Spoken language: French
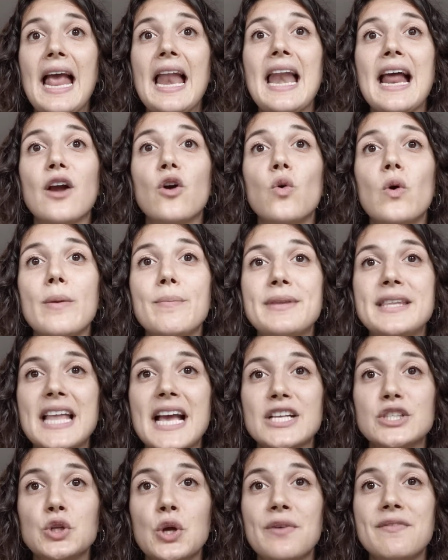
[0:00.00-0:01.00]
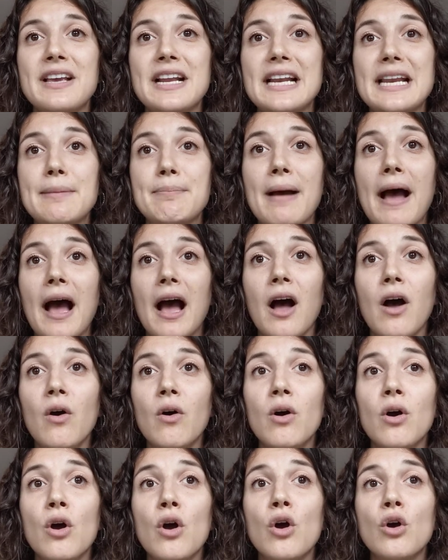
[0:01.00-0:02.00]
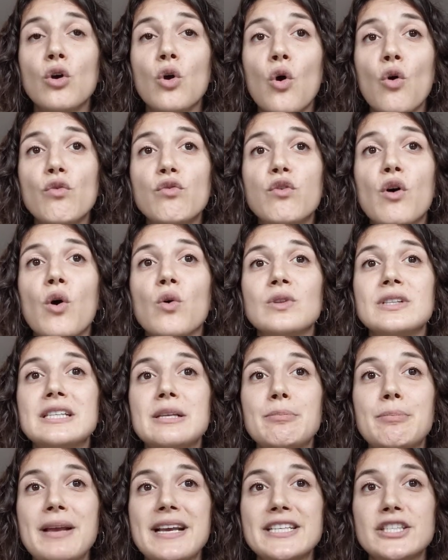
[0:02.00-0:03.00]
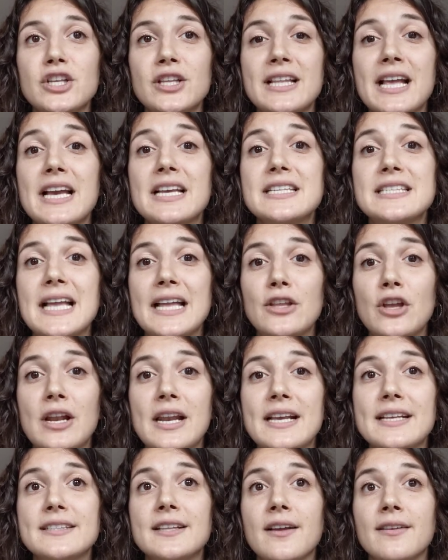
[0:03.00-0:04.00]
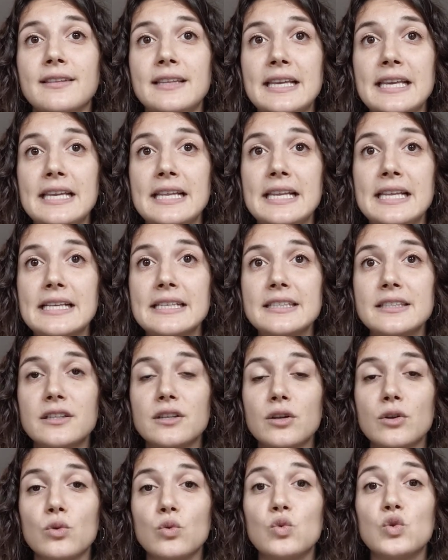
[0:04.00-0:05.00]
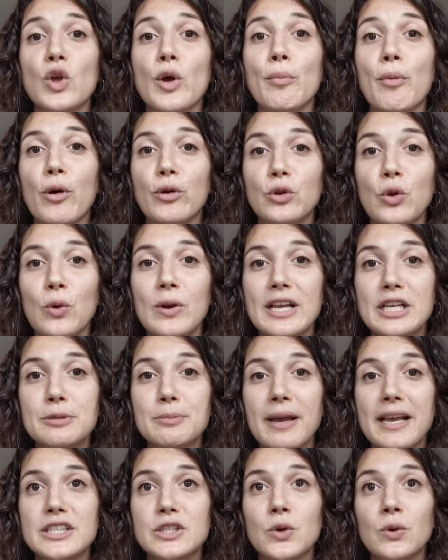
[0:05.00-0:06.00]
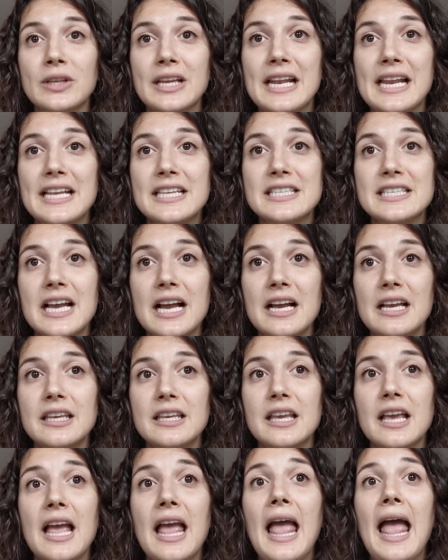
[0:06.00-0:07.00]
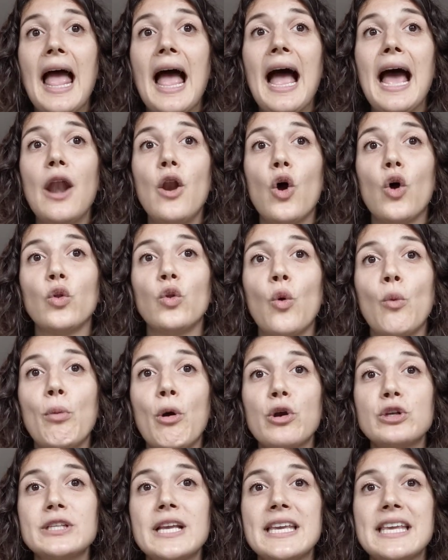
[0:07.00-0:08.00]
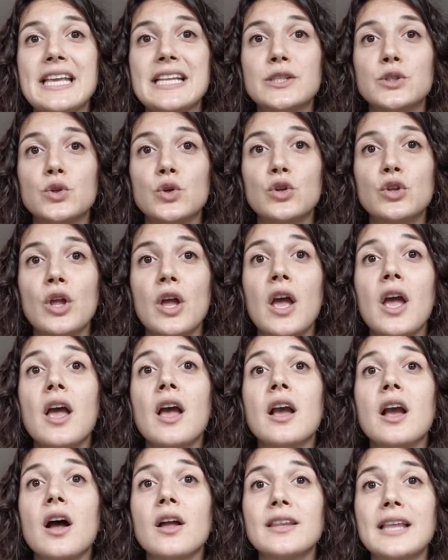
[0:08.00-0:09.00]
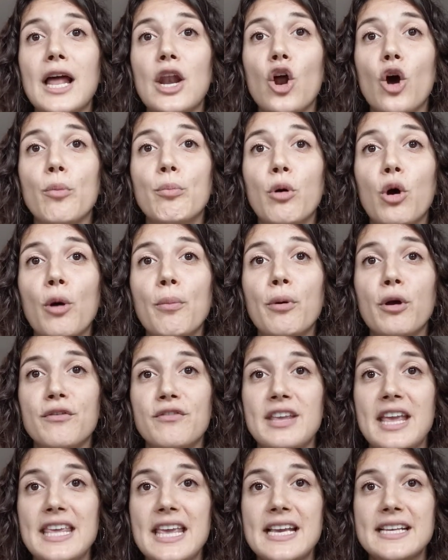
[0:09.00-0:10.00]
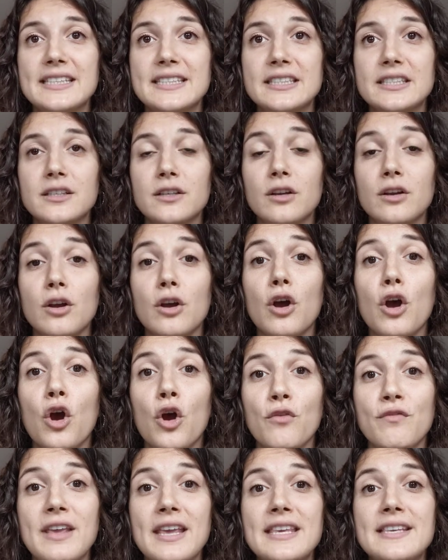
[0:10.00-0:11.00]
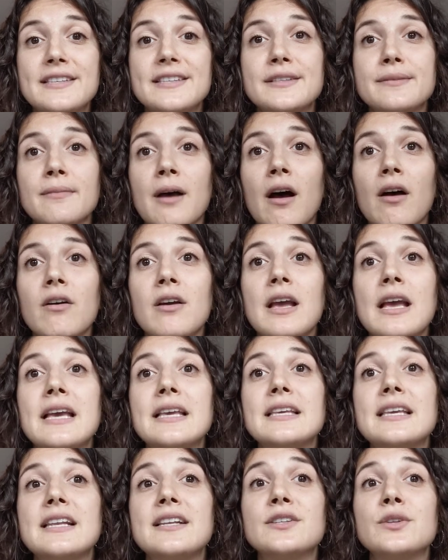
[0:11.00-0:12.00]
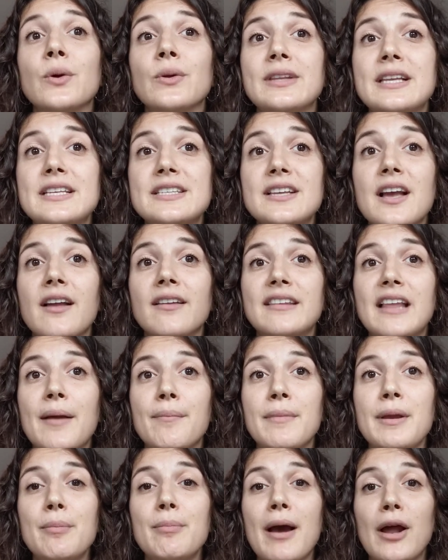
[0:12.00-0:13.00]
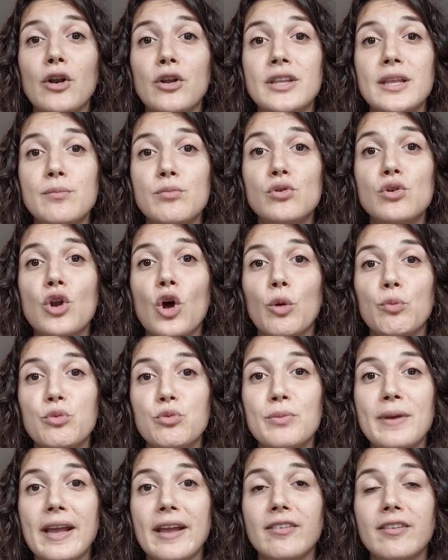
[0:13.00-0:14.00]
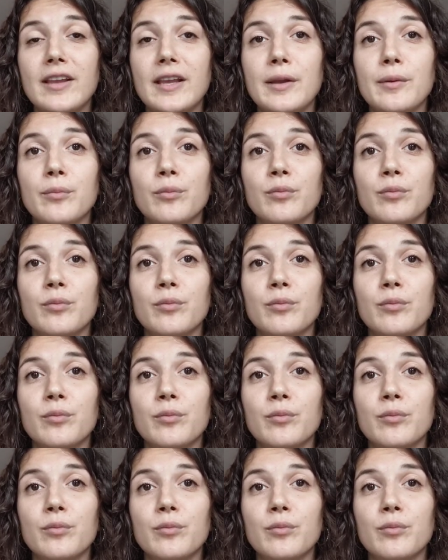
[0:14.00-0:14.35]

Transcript: La cohabitation avec les parents confronte ces personnages d'adolescents nihilistes, nous empruntons l'expression d'Hélène Jacques, à leurs nombreuses inquiétudes quant à leur propre vieillesse un vieillissement qu'ils ont déjà entamé par le début de leur puberté.